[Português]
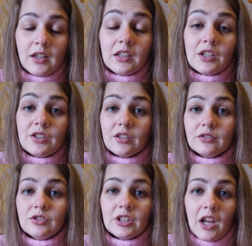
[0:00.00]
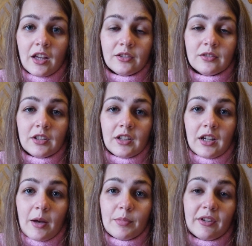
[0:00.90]
e deixando de lado
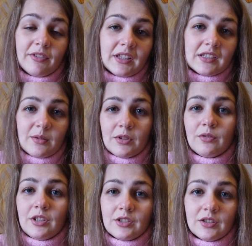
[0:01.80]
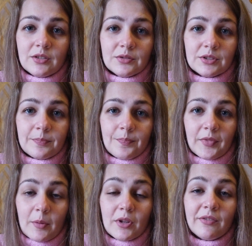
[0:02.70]
a perfeita sabedoria de Deus,
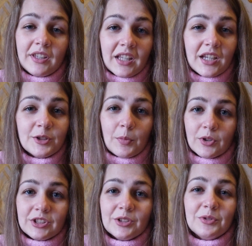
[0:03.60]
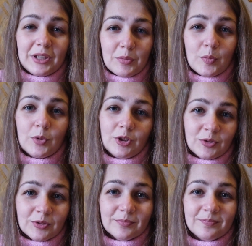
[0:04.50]
a perfeita resposta no tempo
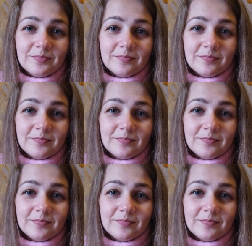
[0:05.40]
oportuno.